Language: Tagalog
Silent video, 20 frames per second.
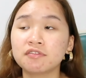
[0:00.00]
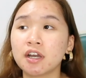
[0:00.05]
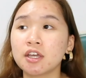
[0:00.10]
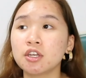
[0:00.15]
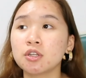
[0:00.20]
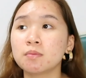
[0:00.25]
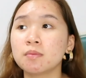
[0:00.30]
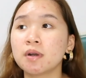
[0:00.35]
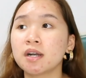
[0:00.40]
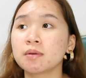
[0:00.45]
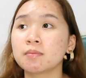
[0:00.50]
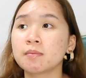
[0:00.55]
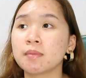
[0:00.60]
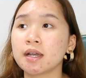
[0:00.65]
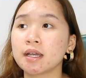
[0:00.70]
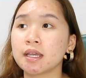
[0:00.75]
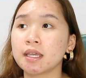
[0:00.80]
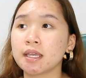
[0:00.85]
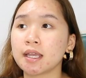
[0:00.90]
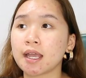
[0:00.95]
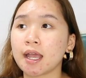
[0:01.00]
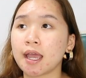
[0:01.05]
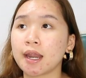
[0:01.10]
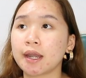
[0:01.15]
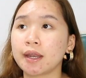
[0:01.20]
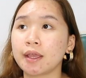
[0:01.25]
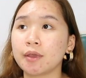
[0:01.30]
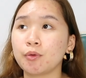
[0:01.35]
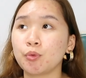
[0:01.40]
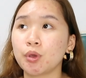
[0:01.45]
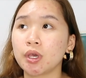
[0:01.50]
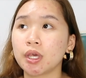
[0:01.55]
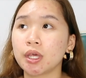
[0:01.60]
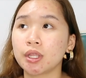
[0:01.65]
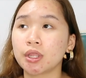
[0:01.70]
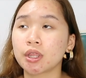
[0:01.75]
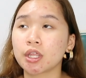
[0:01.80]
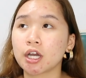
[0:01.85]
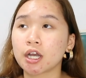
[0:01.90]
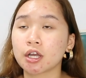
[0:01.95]
ano bang mangyayari
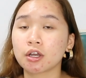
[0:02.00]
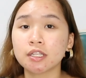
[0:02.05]
with the